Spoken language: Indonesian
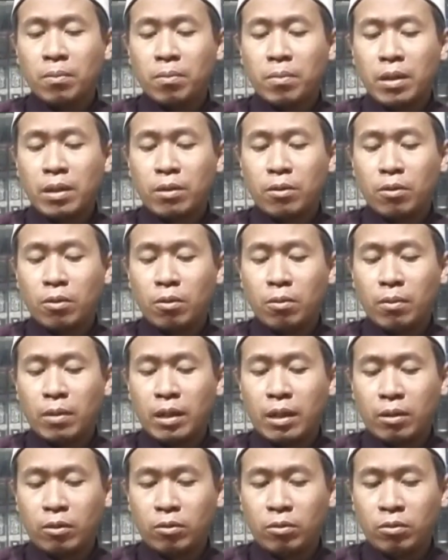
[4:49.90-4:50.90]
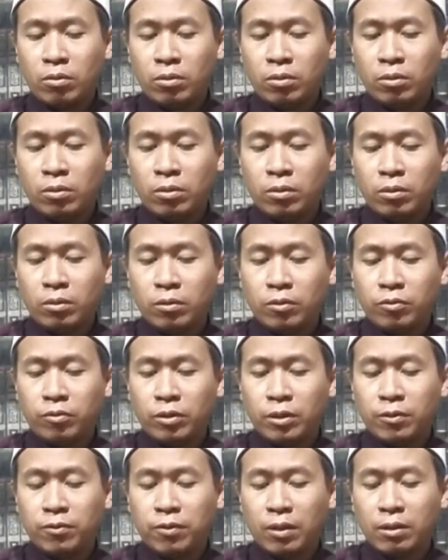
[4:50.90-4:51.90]
Badlul Ma'un
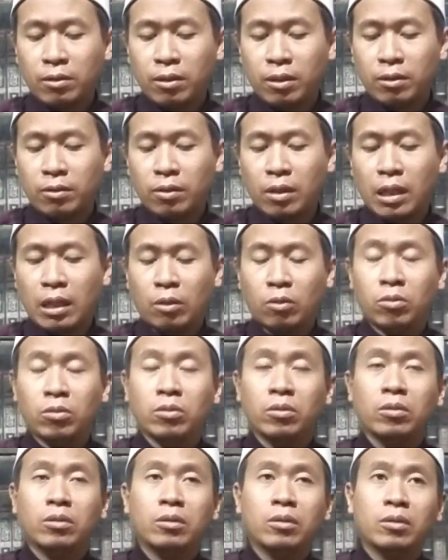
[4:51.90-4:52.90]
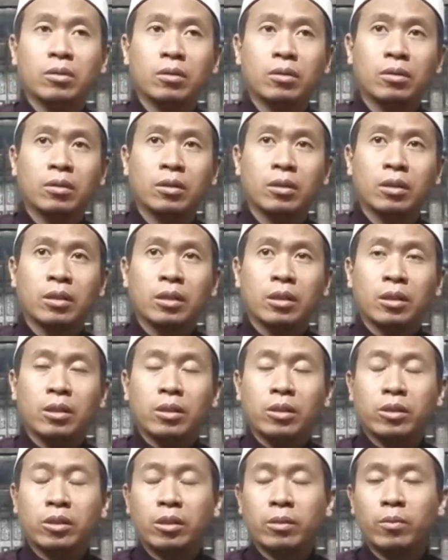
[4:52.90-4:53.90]
fi Fadlit Ta'un
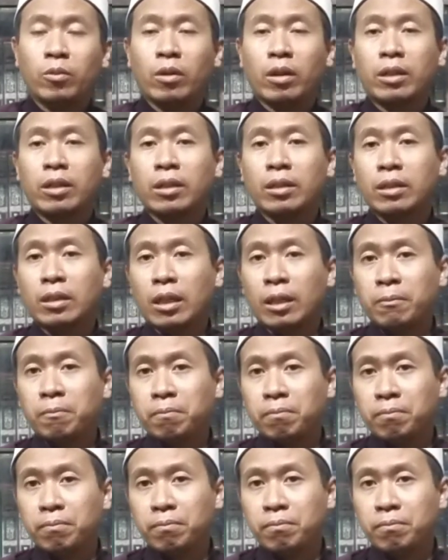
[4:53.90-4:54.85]
sebuah kitab